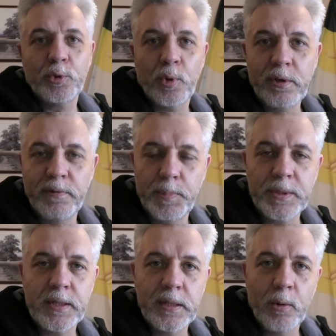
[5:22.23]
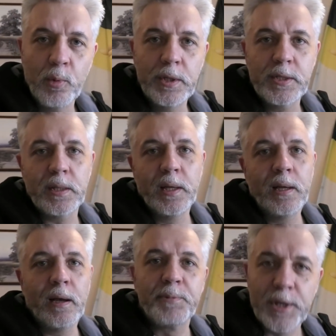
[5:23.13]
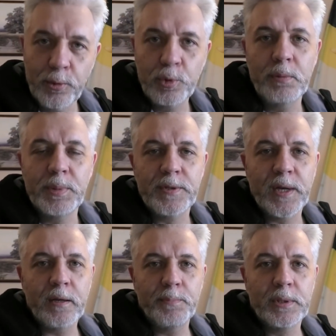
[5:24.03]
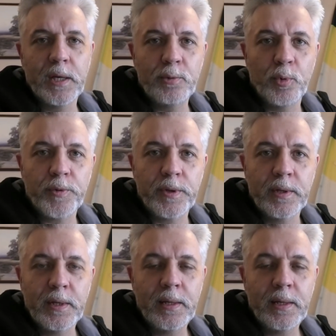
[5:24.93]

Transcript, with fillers: что они выползли на улицы абсолютно без всякой подготовки.